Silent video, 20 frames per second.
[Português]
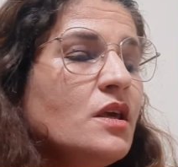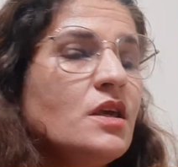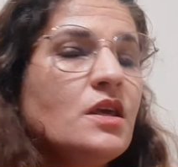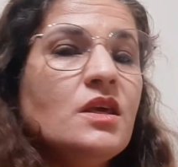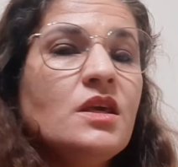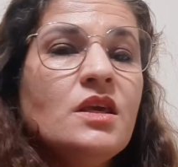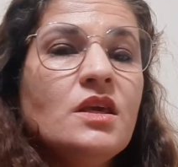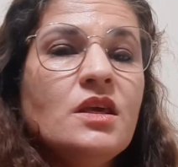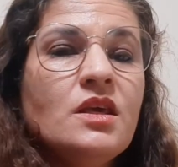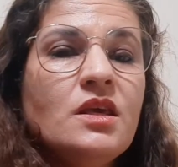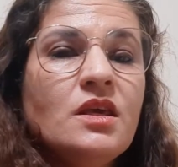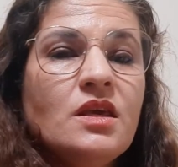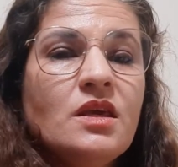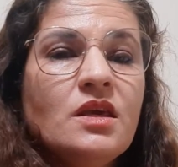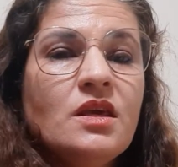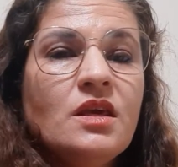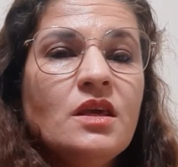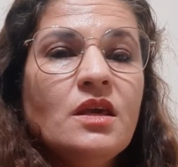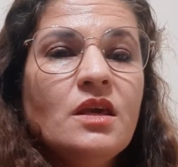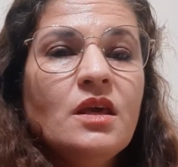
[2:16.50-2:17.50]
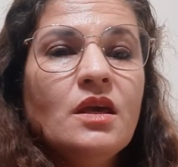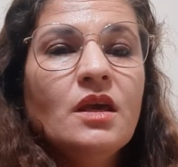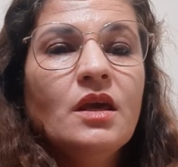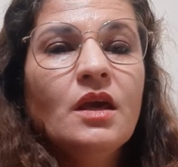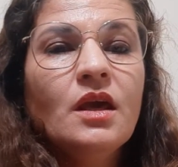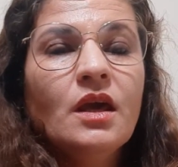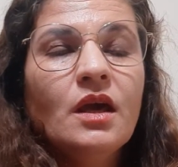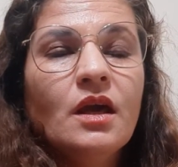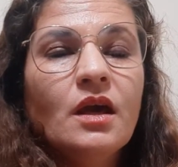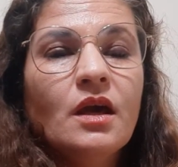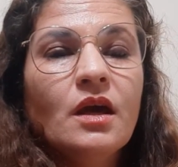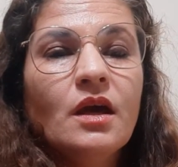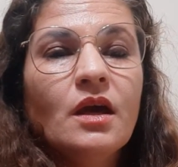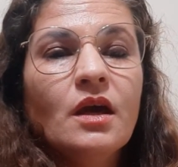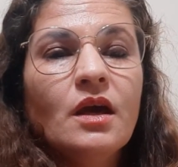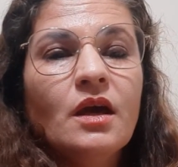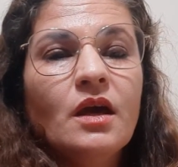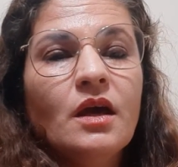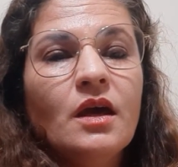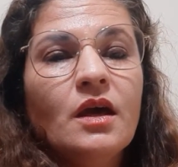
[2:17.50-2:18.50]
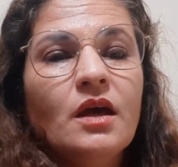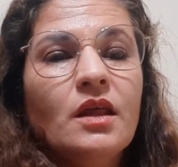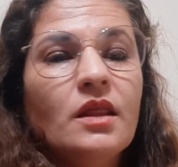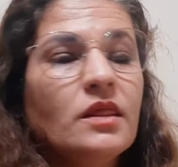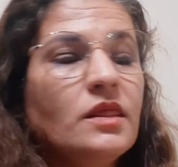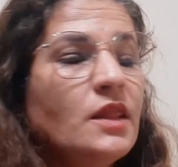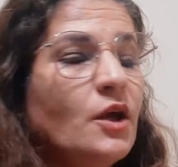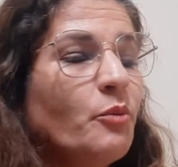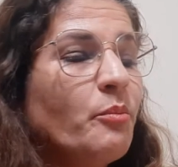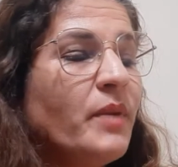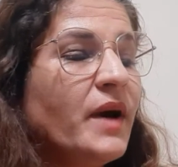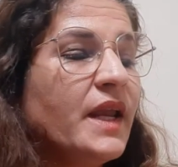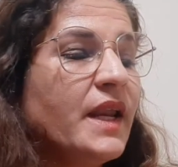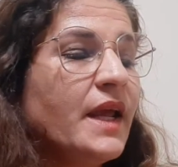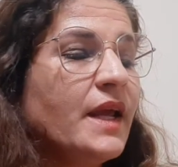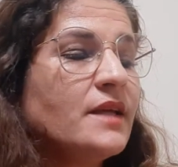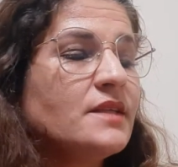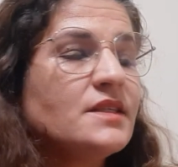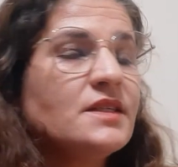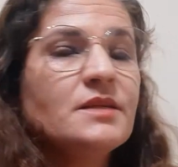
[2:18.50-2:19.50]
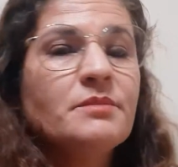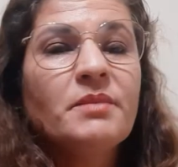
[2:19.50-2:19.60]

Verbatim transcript: e não parece,